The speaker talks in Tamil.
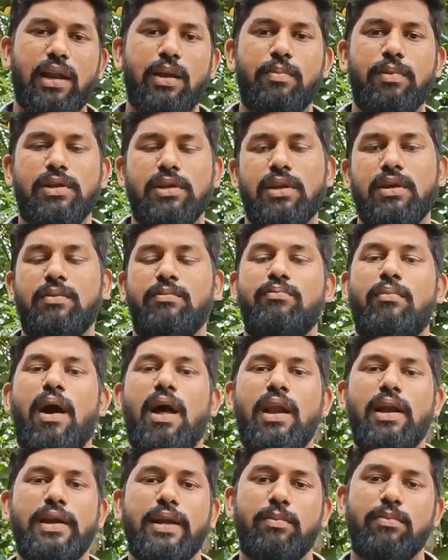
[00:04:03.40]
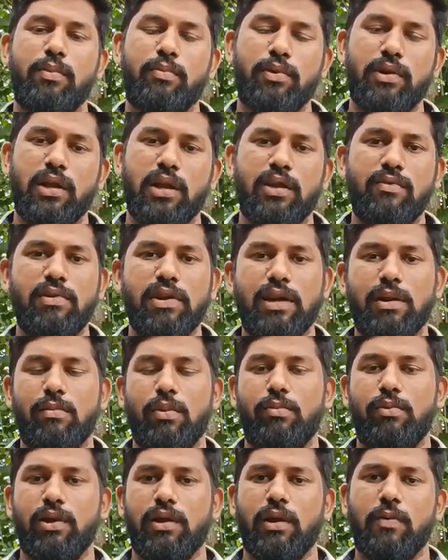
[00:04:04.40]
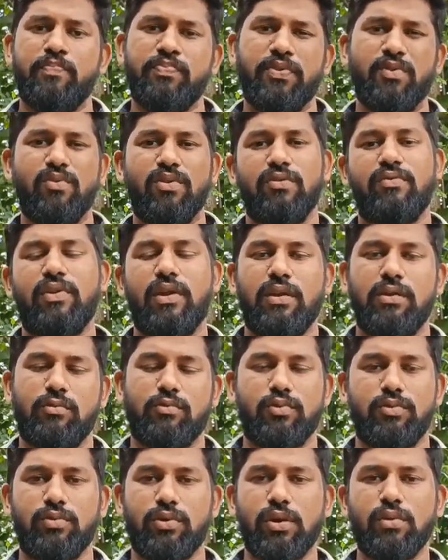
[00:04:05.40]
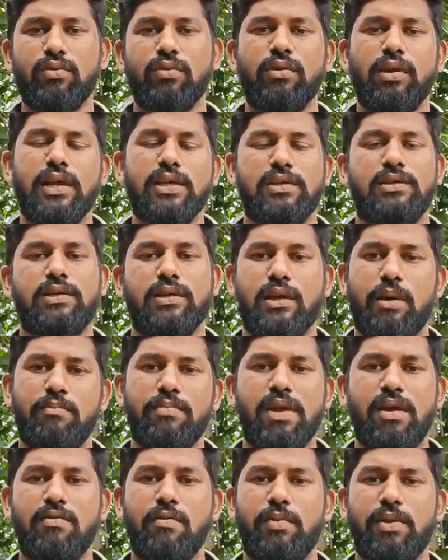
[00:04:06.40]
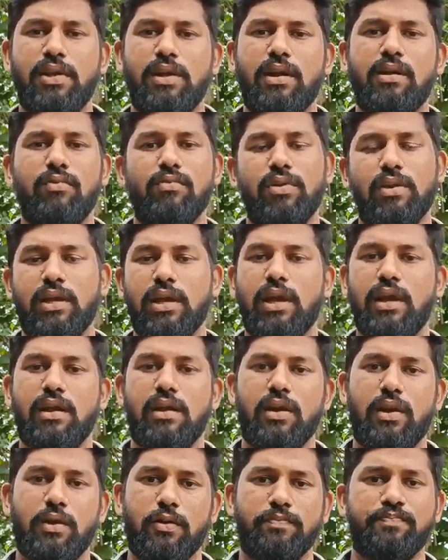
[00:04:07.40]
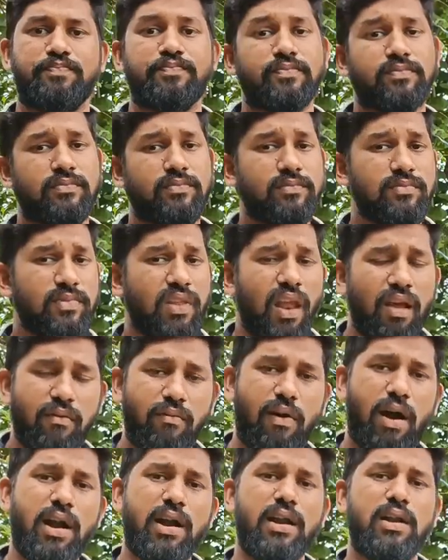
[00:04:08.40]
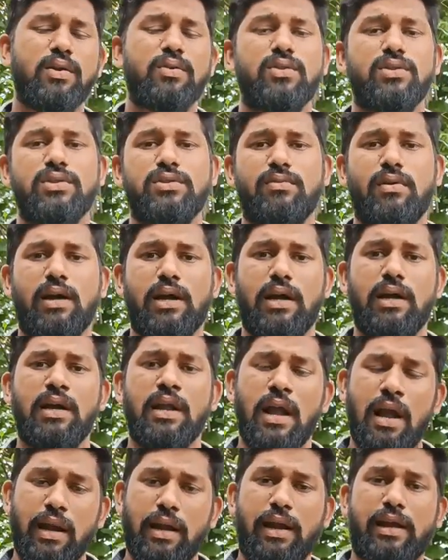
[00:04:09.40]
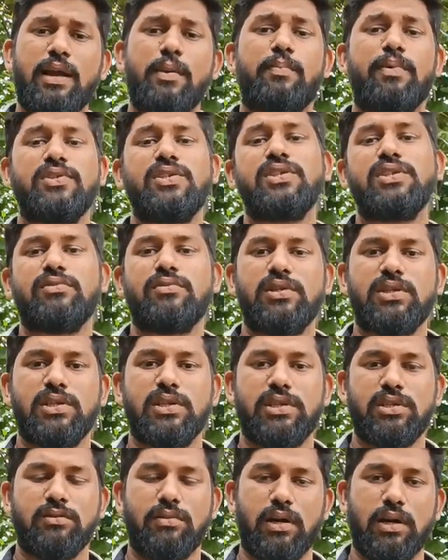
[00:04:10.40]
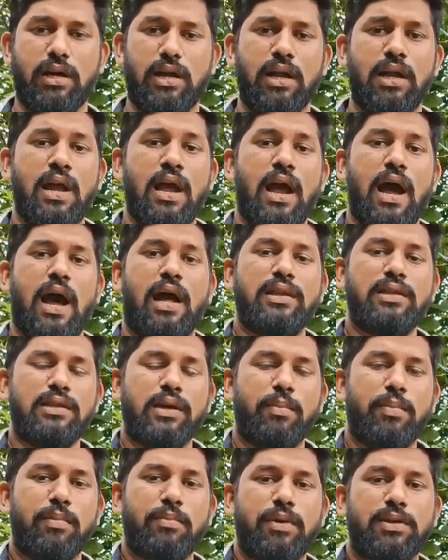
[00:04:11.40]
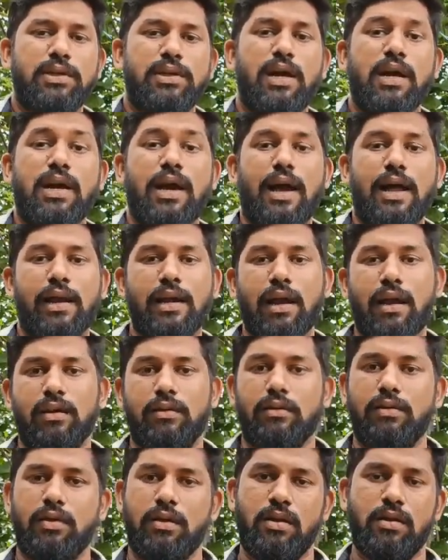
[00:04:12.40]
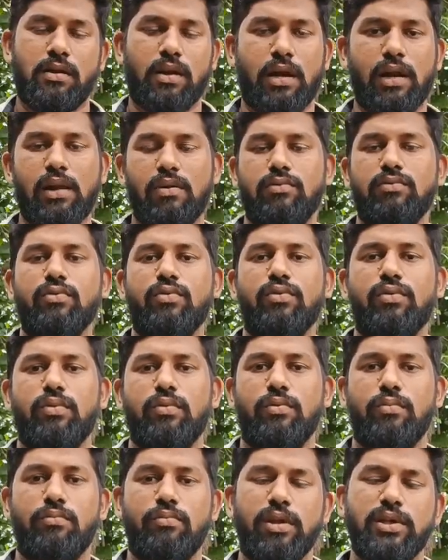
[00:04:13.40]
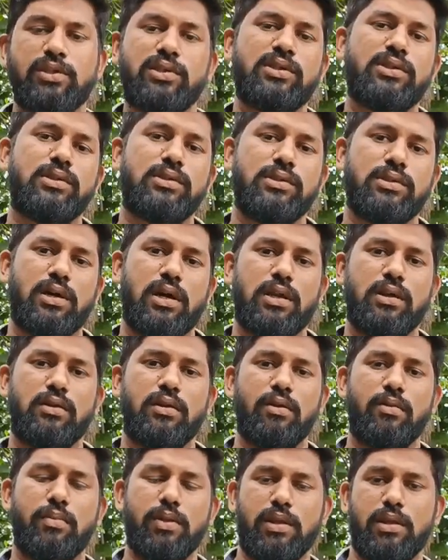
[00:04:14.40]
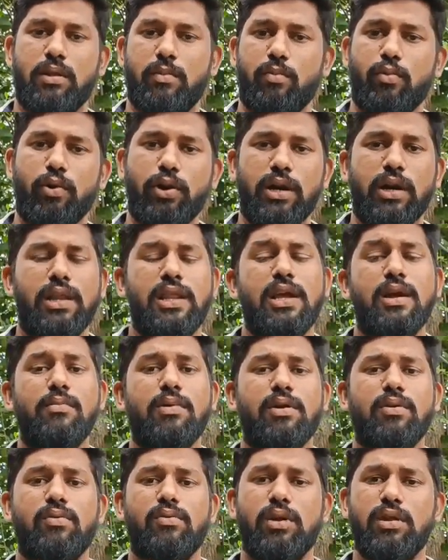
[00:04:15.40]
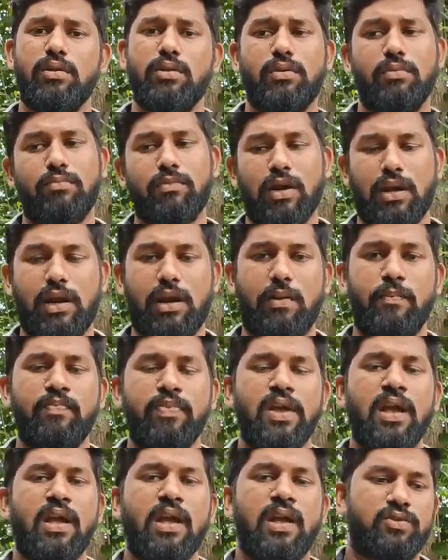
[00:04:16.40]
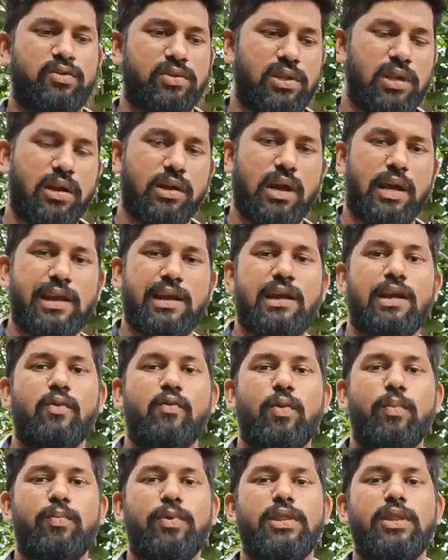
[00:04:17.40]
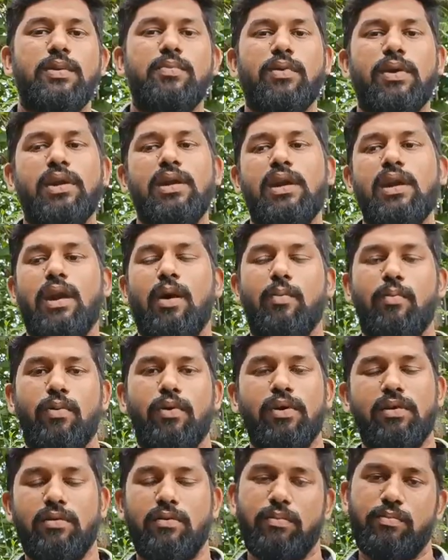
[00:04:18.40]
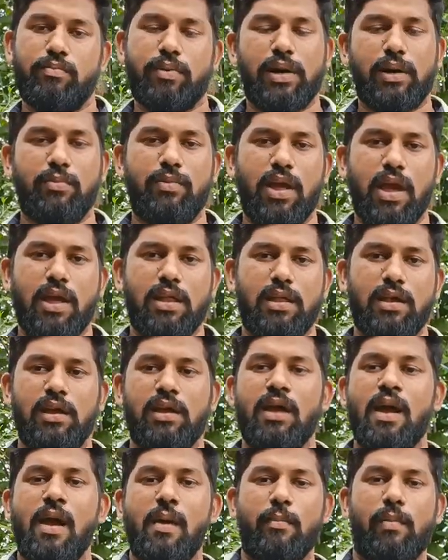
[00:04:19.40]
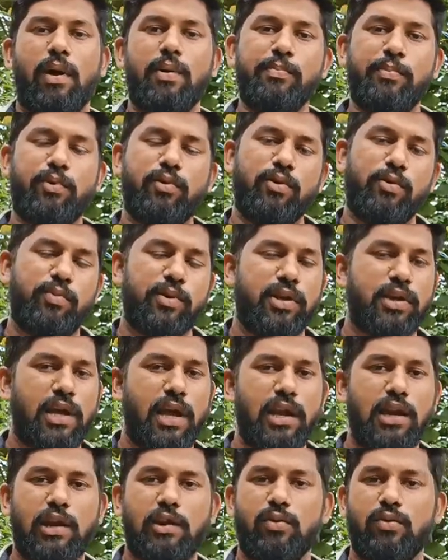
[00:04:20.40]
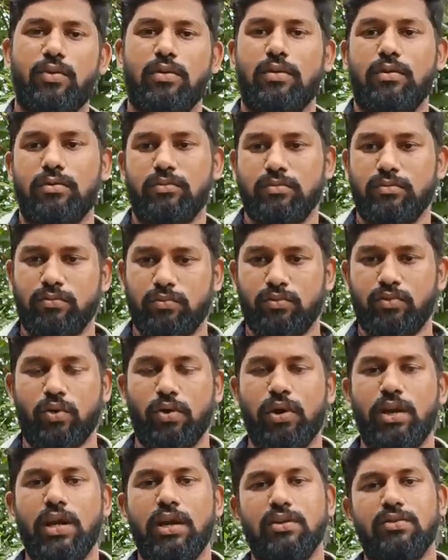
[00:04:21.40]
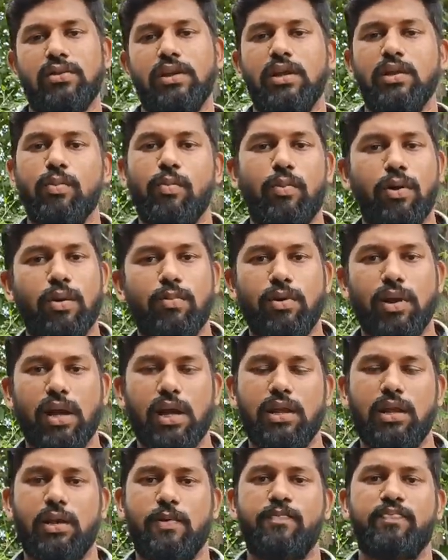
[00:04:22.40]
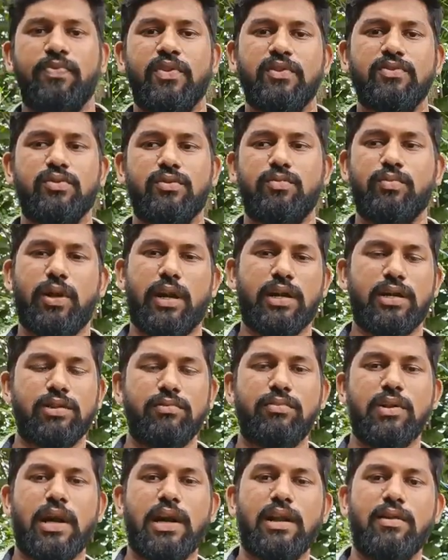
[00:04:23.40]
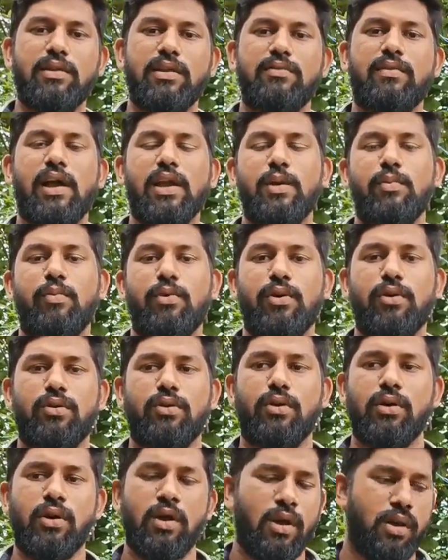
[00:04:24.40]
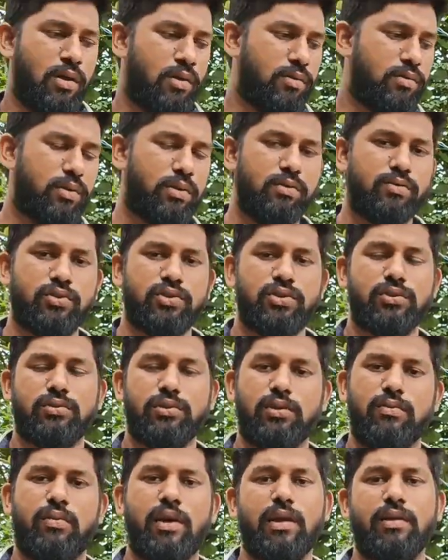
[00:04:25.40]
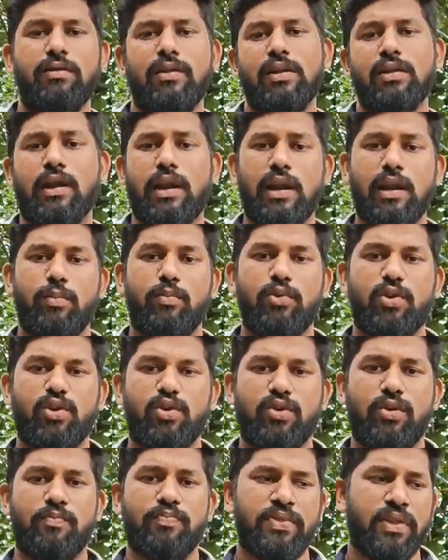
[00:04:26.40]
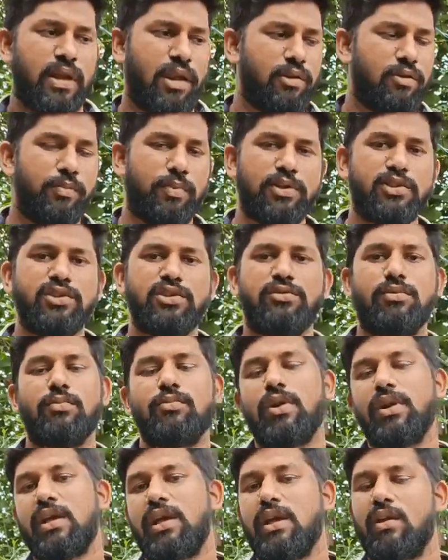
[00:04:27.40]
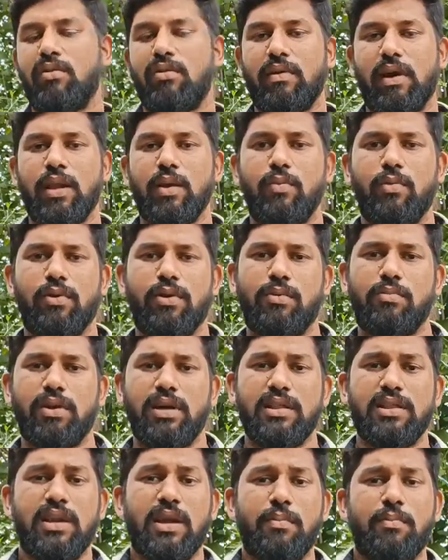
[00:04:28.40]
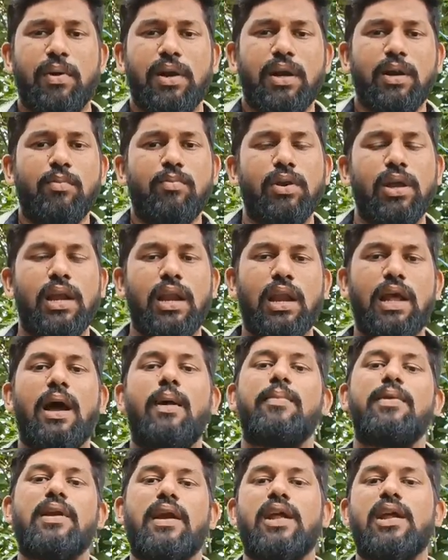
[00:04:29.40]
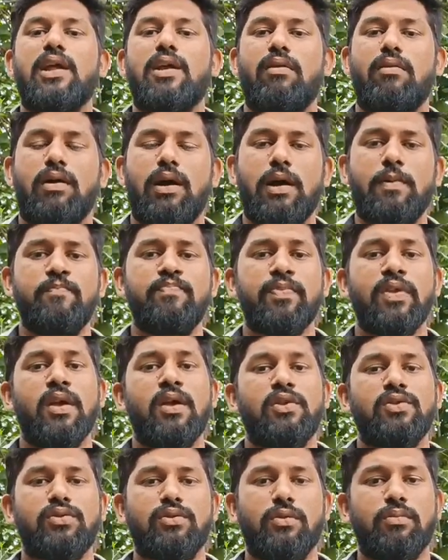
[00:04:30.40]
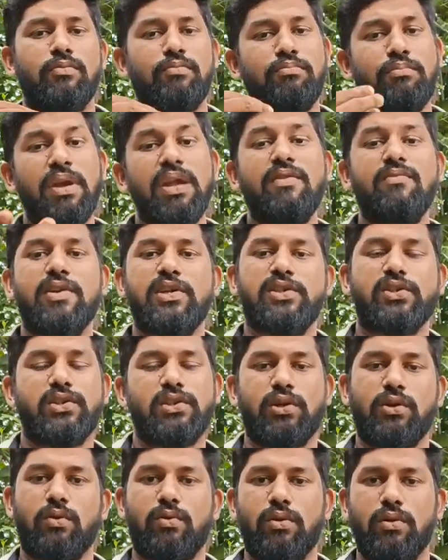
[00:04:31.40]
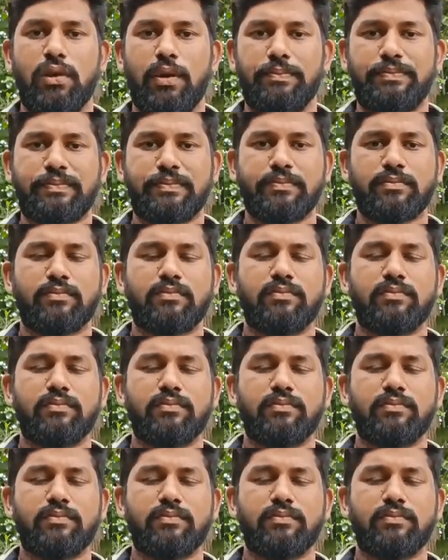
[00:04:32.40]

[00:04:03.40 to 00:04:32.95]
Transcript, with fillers: கடையிலே பார்த்தீங்கன்னா மாலை டைமில் போனீங்கன்னா ஈவினிங் டைமில் பண்ணிங்கன்னா உங்களுக்கு ஃப்ரீ ஓரளவுக்கு ரேஸ்ட் கம்மியாகவே பார்த்தீங்கன்னா உங்களுக்கு கீரைகள் கிடைக்கும் வாழையில் கொடுத்துட்டு வாங்க நிறைய பசுந்து உங்களுக்கு சேர்த்துட்டு வாங்க அதுக்கப்புறம் பார்த்திங்கன்னா கரையான் கரையான் வந்து ஒரு பெஸ்ட்டு அது எங்களுக்கு பார்த்தீங்கன்னா ப்ரோட்டீன் அதிகமாக இருக்கக்கூடியது கரையான் ஸோ இதெல்லாம் கரையான்லாம் உற்பத்தி பண்ணி நான் போட்டு பண்ண முடியாது மண்புழுவை போய் டெய்லி தோண்டி எடுத்து வந்து அதுக்கு போட முடியாது ஸோ இப்போ அடர்த்தியமாக கடையில் வைக்கிறது வாங்கி போட்டுறோம் ஒரு குச்சி குத்தனை வாங்கி வைக்கிறது கடையில் போட்டுறோம் இன்னொரு பசுந்தீவனம் கூட கீரை கூட வாங்கி போட்டுறோம் பட் இதெல்லாம் பண்ண முடியலை அப்படின்னு நினைக்கிறவங்க ஸோ மீன் வேஸ்ட் நீங்கள் கொடுக்கலாம்